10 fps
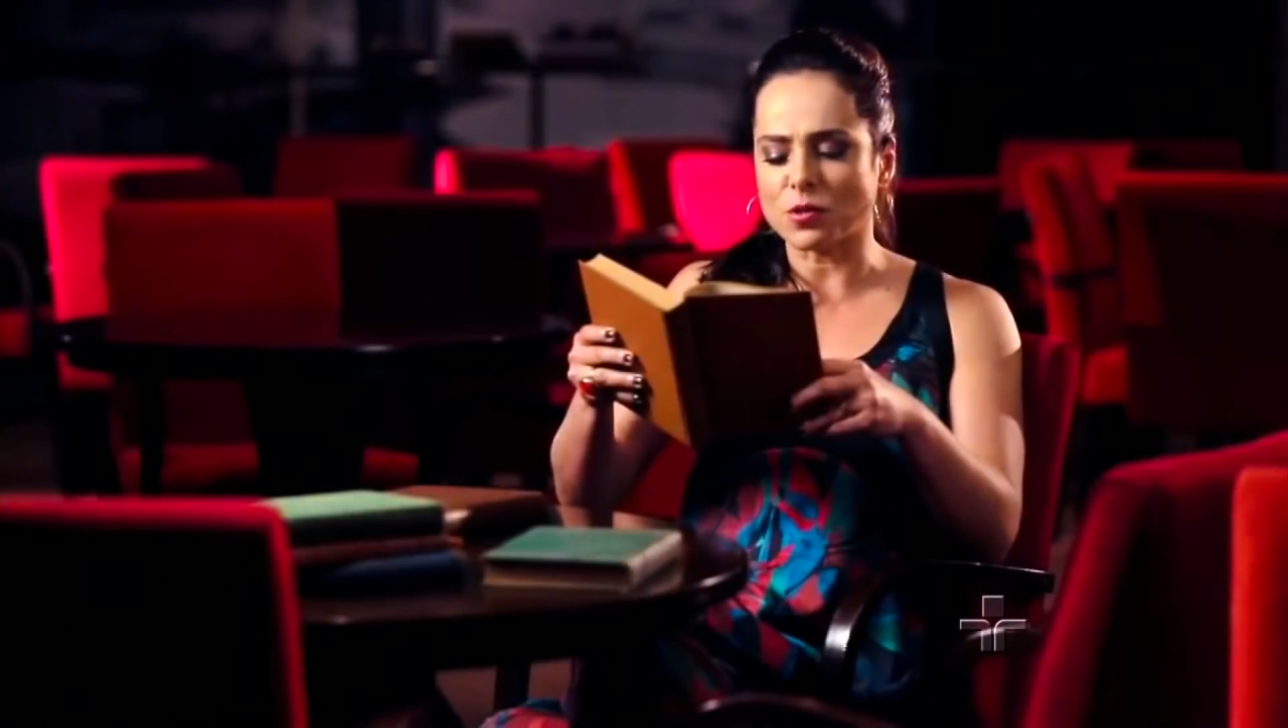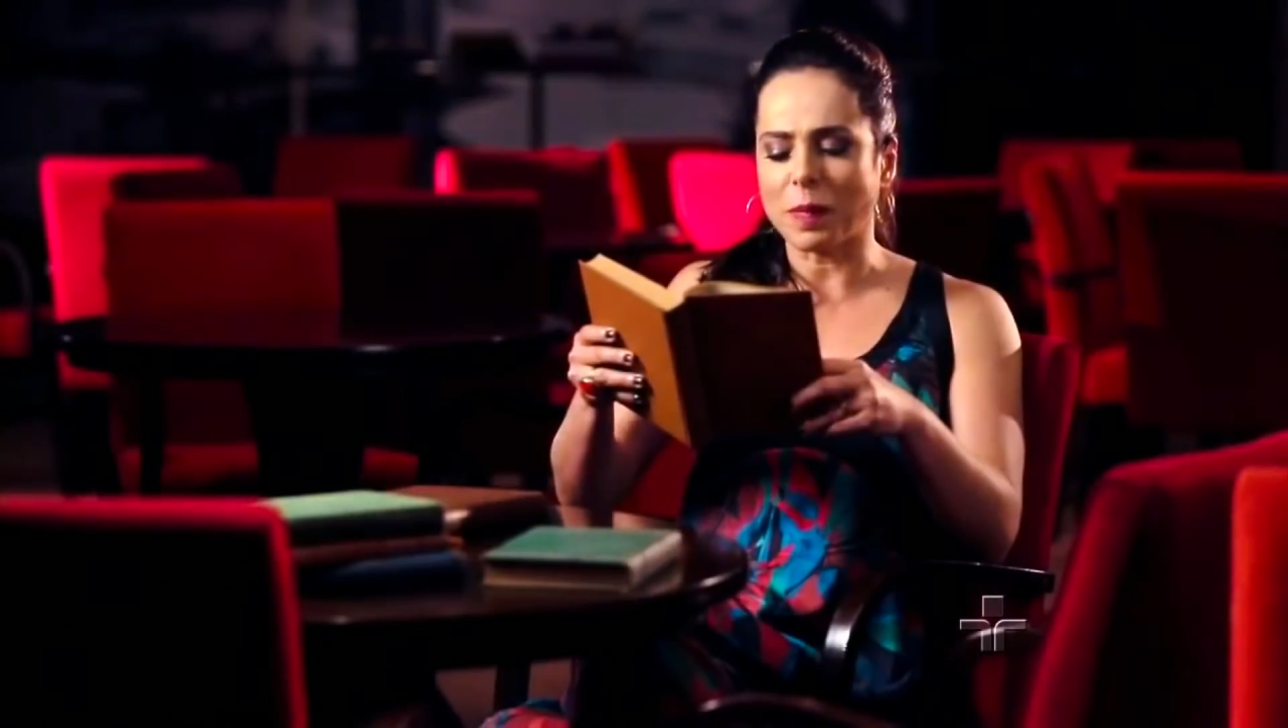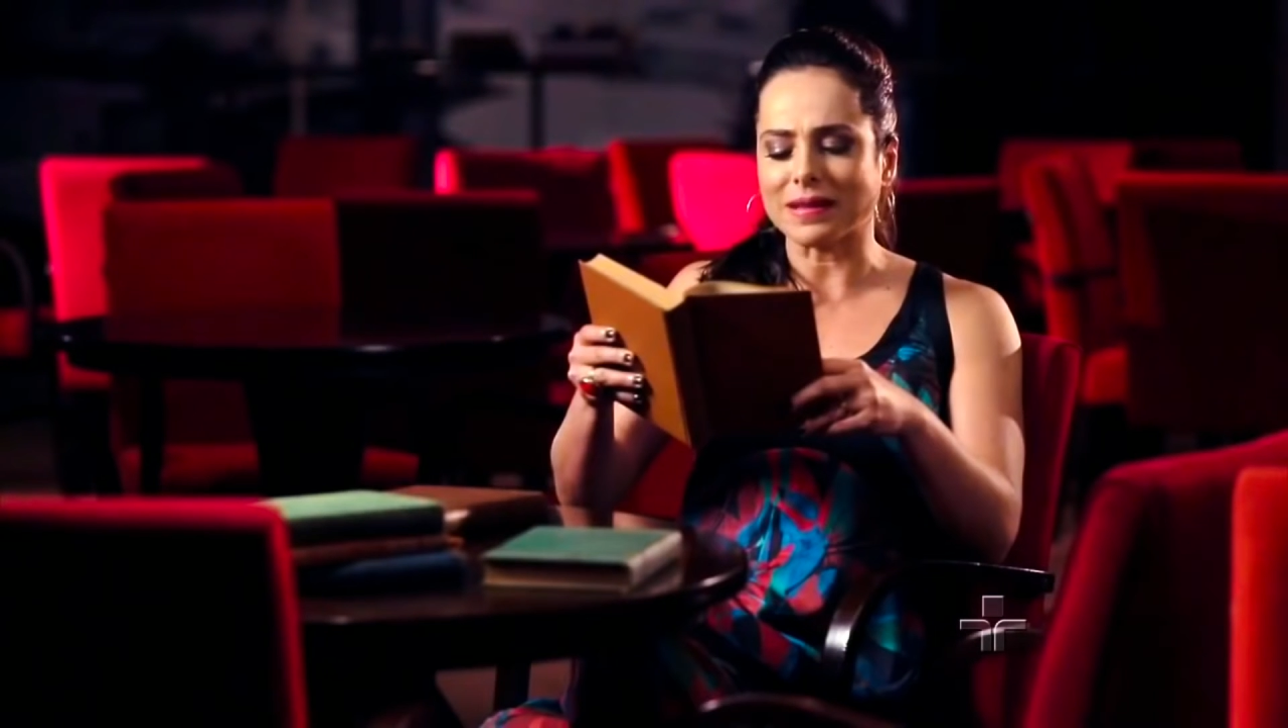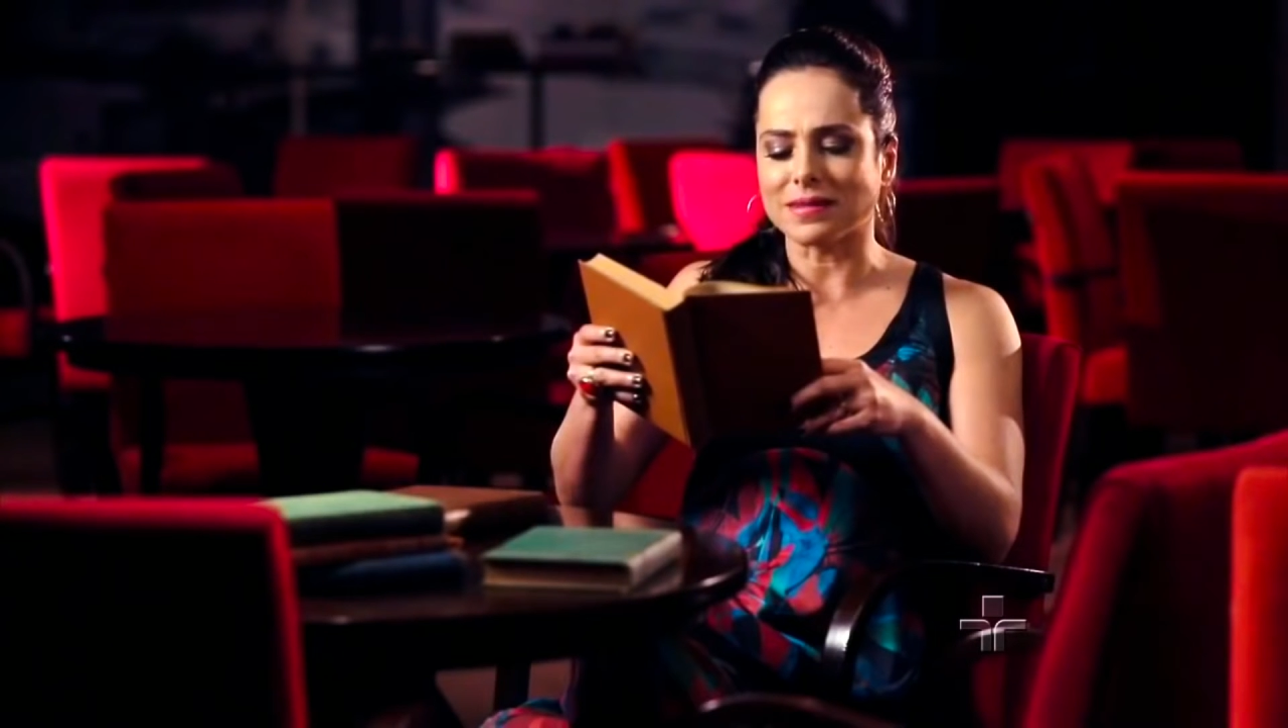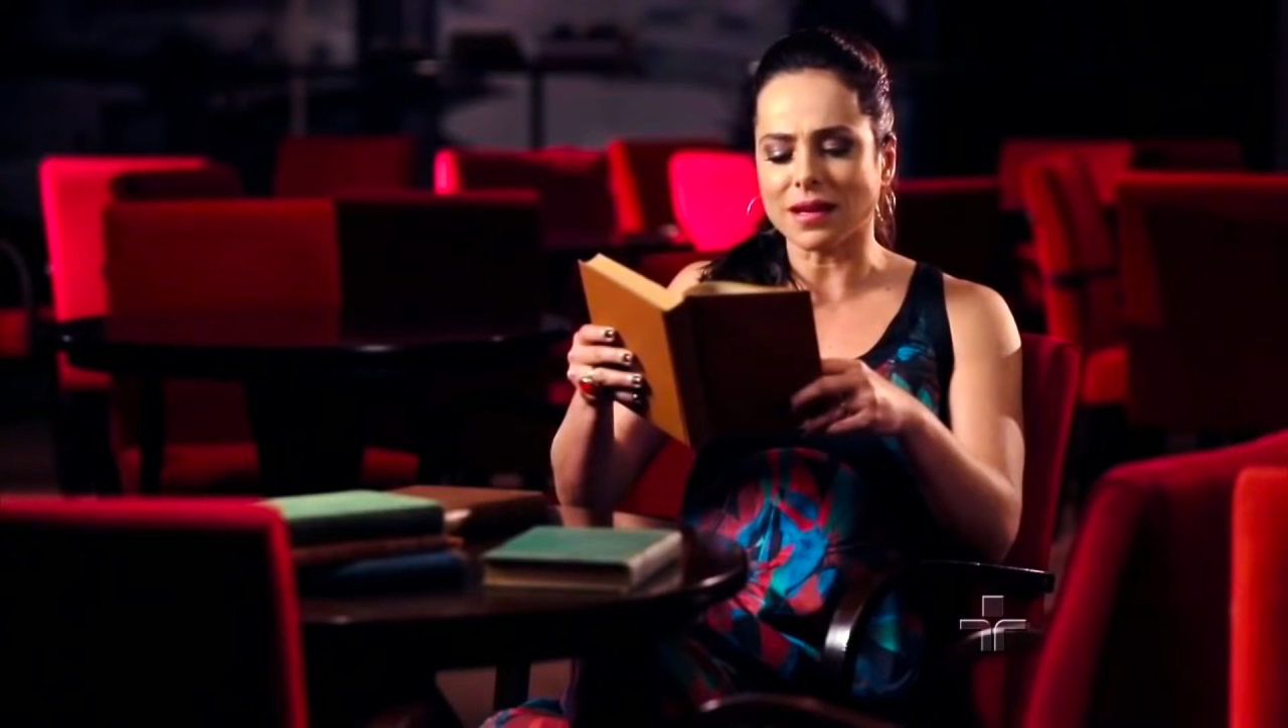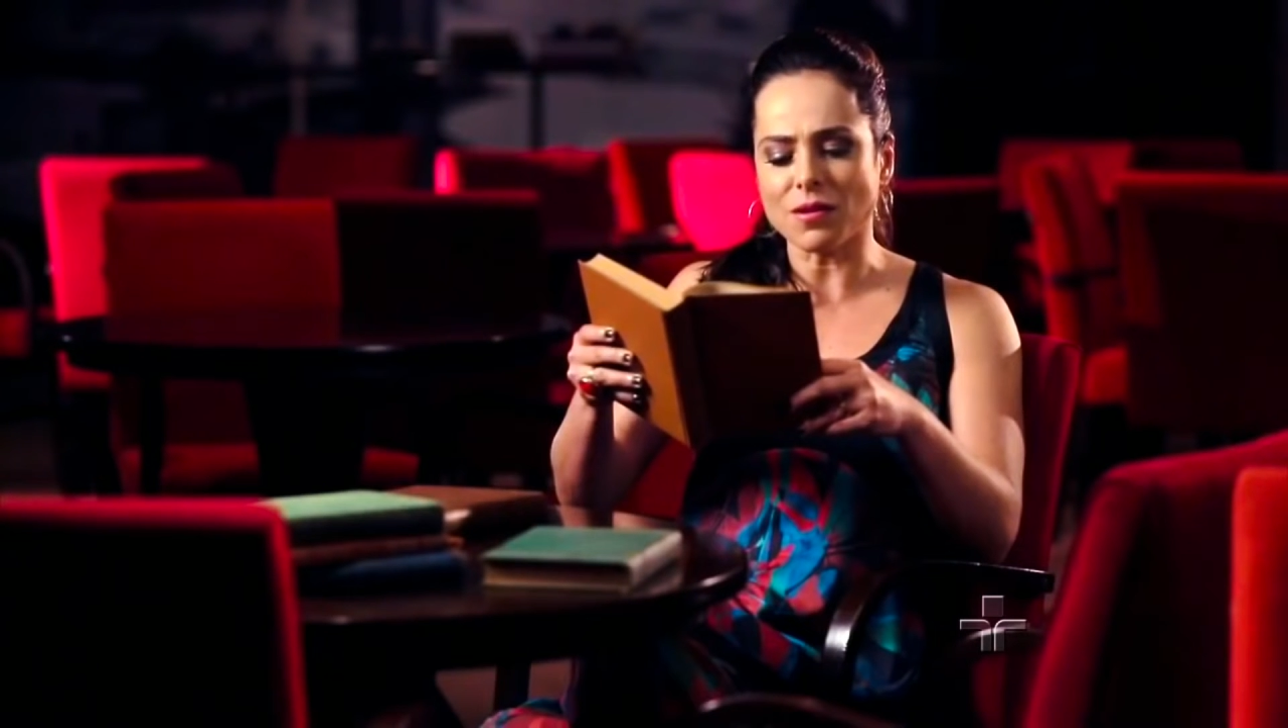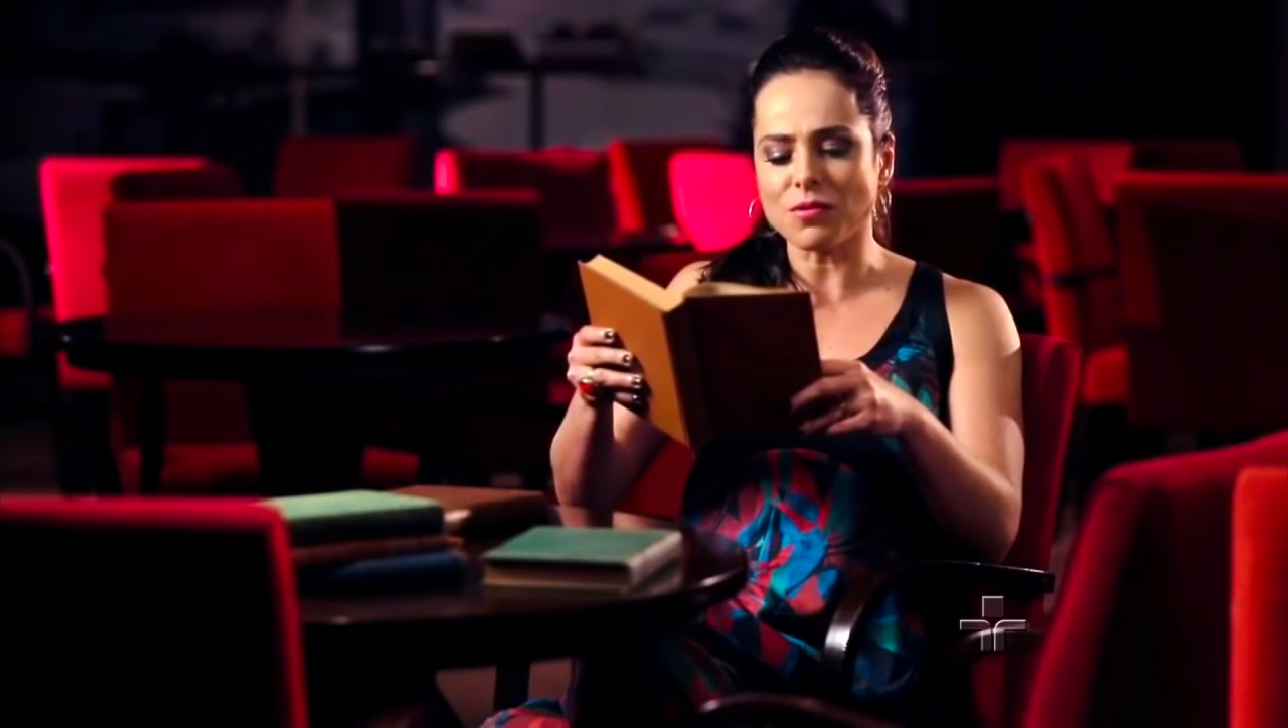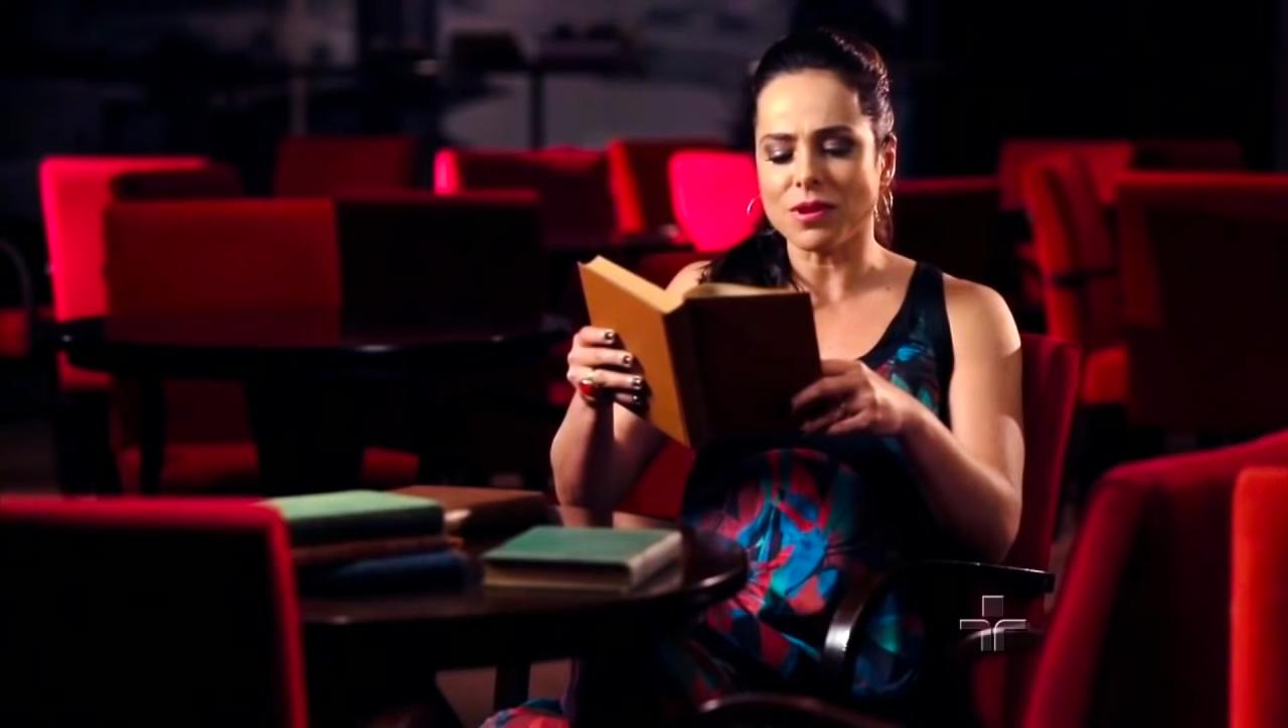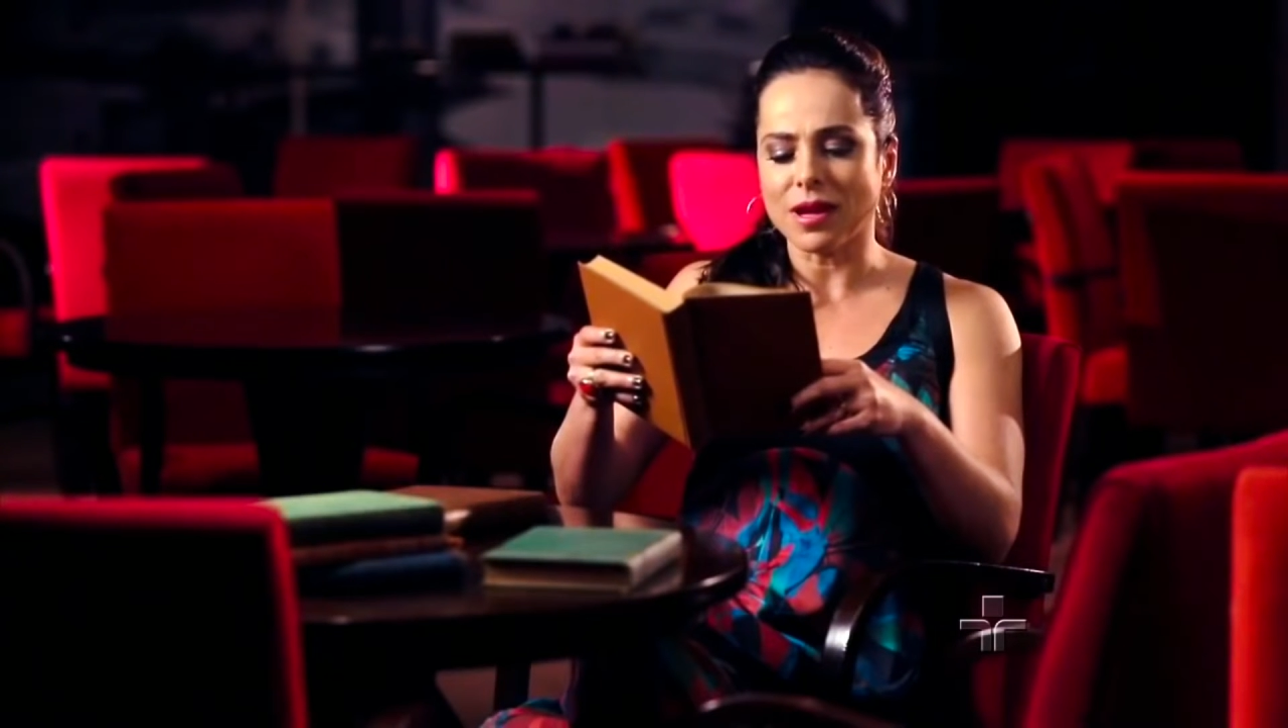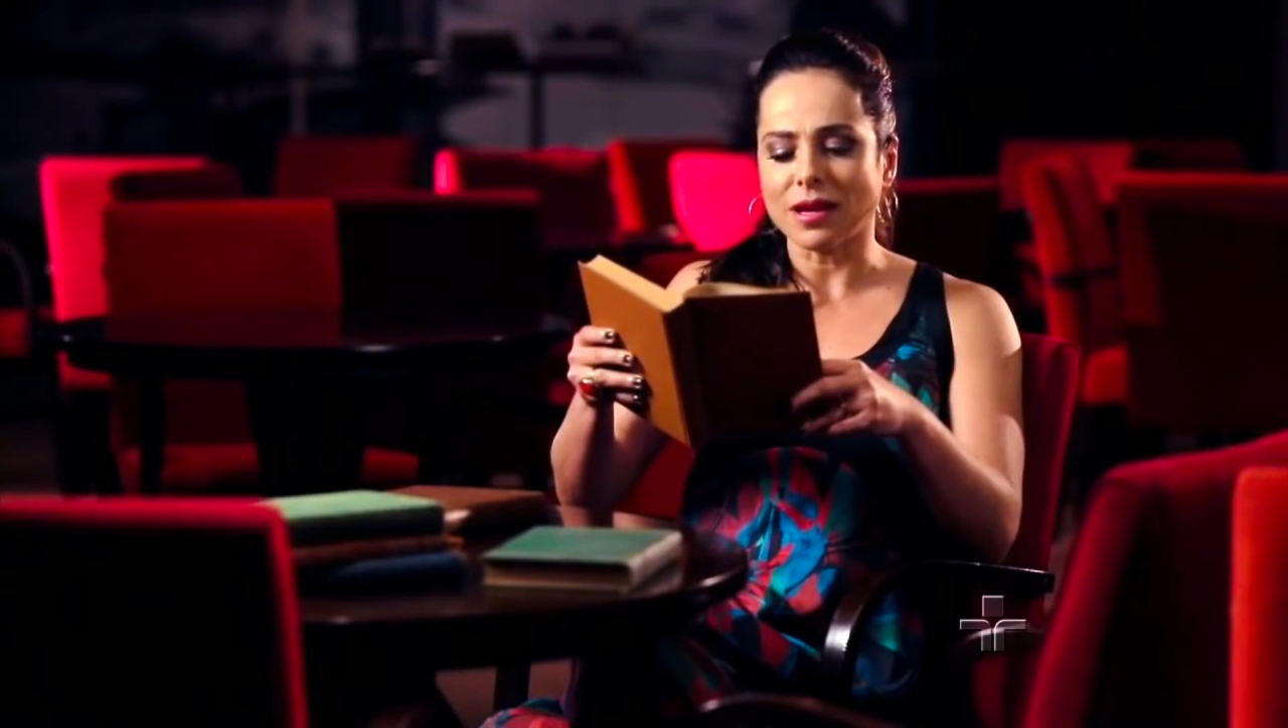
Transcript: do patrão